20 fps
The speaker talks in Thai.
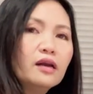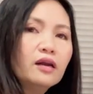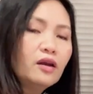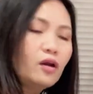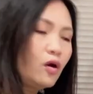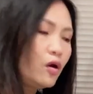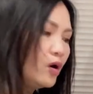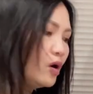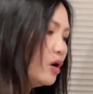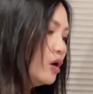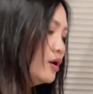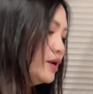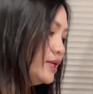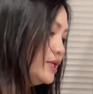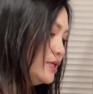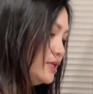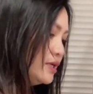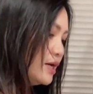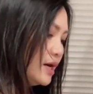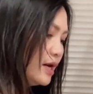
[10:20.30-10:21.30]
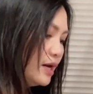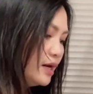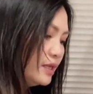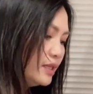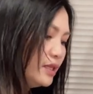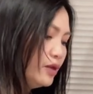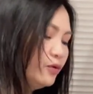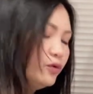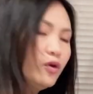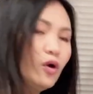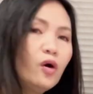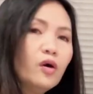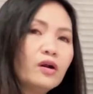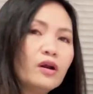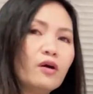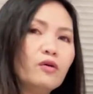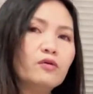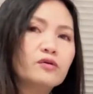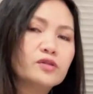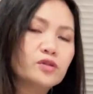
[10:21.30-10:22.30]
รอเนื้อกิวด้ง
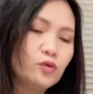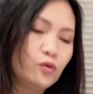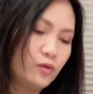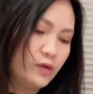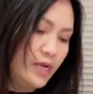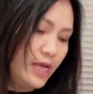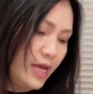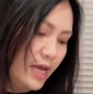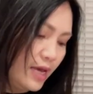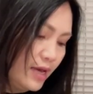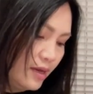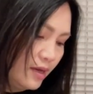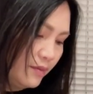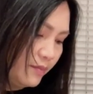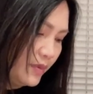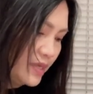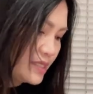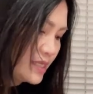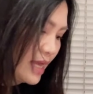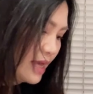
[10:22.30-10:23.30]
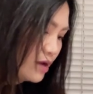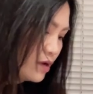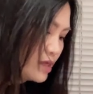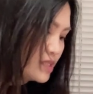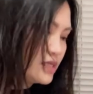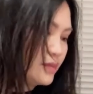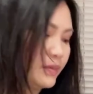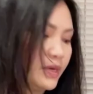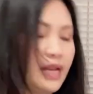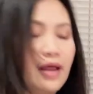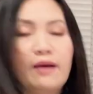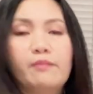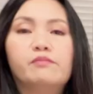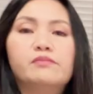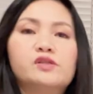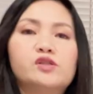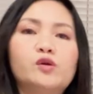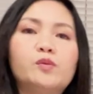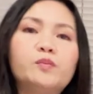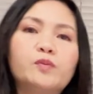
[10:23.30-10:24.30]
เราสุกนะคะแม่รายก็จะมา
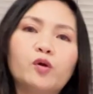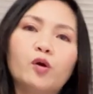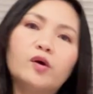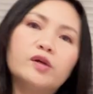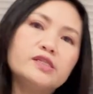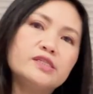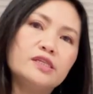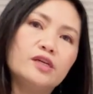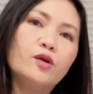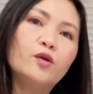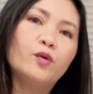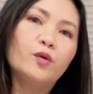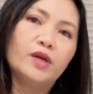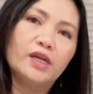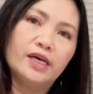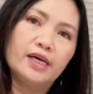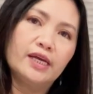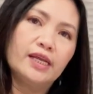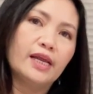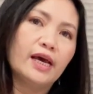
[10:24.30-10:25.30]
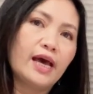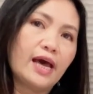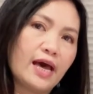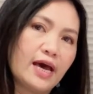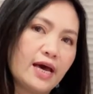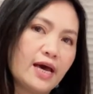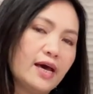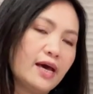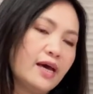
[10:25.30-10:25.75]
ทำซุปทนจิรุเลยนะคะ